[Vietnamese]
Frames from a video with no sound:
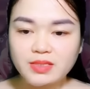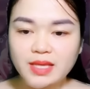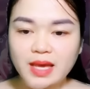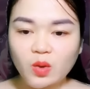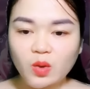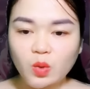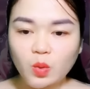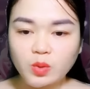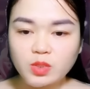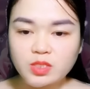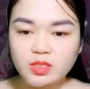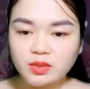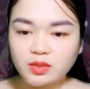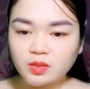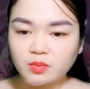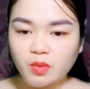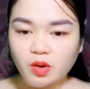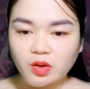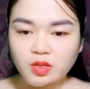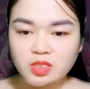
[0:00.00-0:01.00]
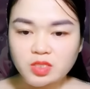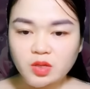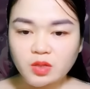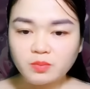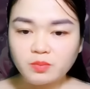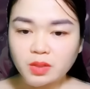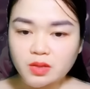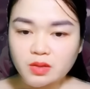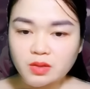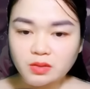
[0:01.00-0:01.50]
Thật ra cô chưa từng bỏ
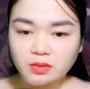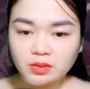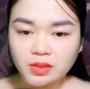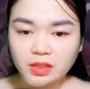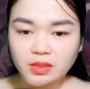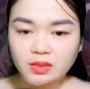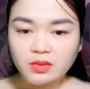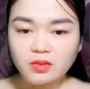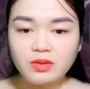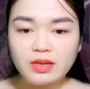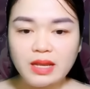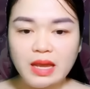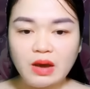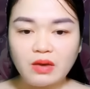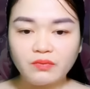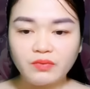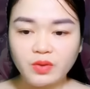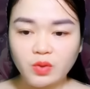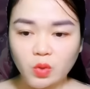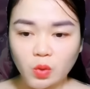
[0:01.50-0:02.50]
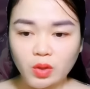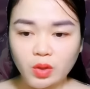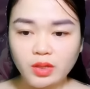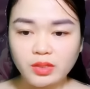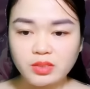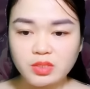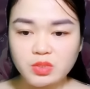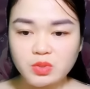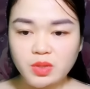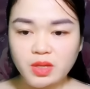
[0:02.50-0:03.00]
sót bất cứ tin tức nào về
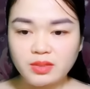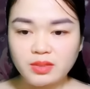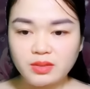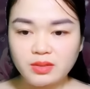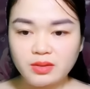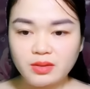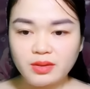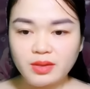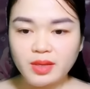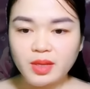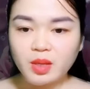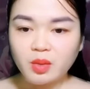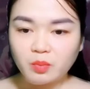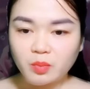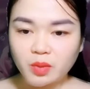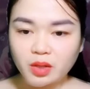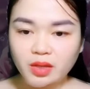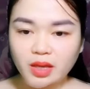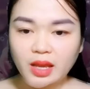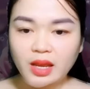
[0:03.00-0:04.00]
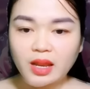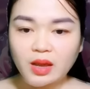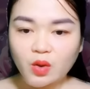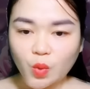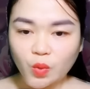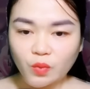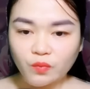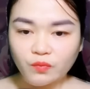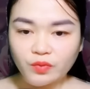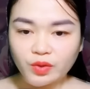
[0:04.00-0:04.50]
Cố Cẩn Xuyên. Bất kể
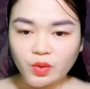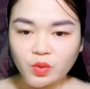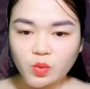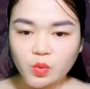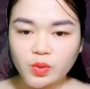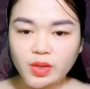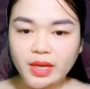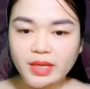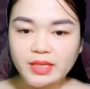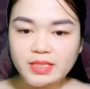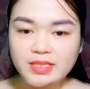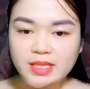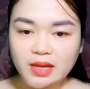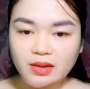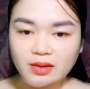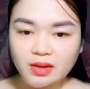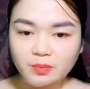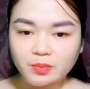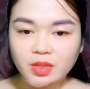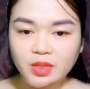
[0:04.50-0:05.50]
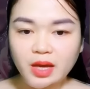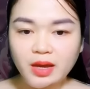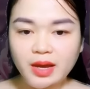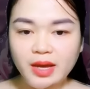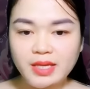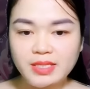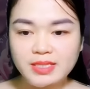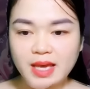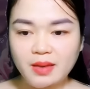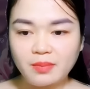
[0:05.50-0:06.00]
là cổ phiếu quỹ anh sáng lập
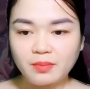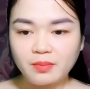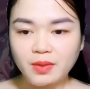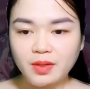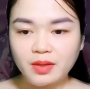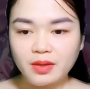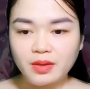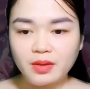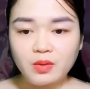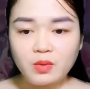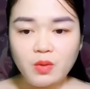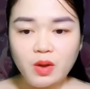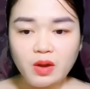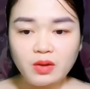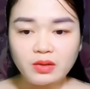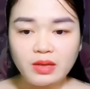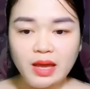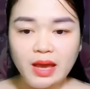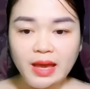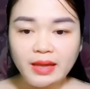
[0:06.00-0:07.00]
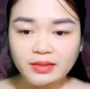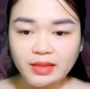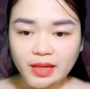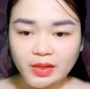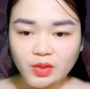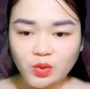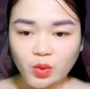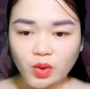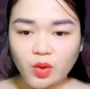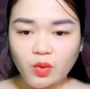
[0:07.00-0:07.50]
tăng hay giảm, hoặc là
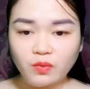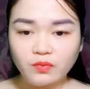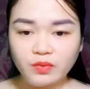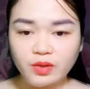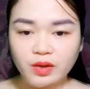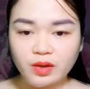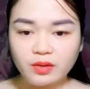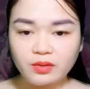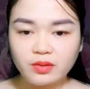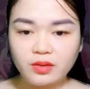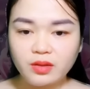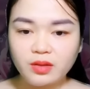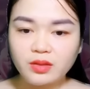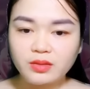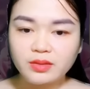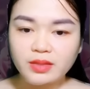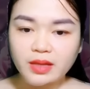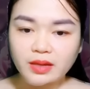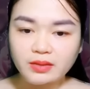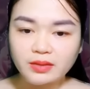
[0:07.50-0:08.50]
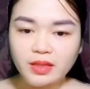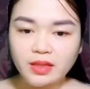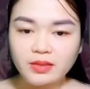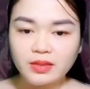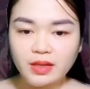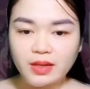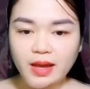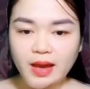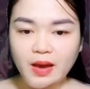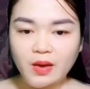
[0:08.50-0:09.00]
anh thay đổi công việc, thăng
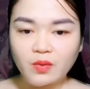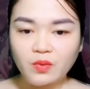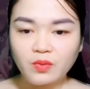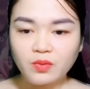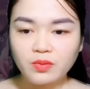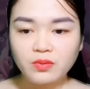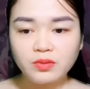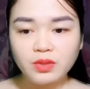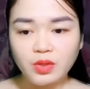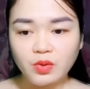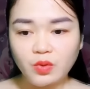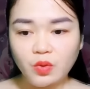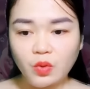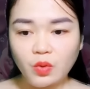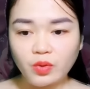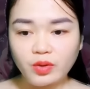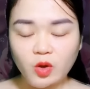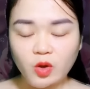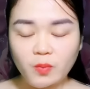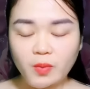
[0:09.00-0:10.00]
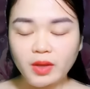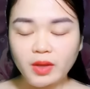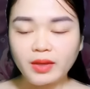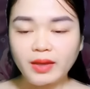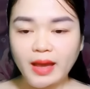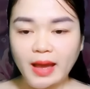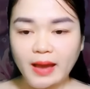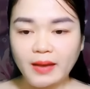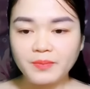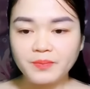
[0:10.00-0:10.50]
tiến thế nào thì cô đều
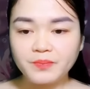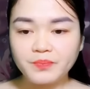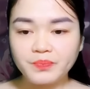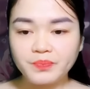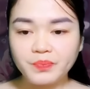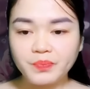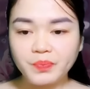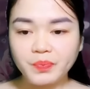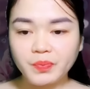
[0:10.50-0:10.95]
biết cả.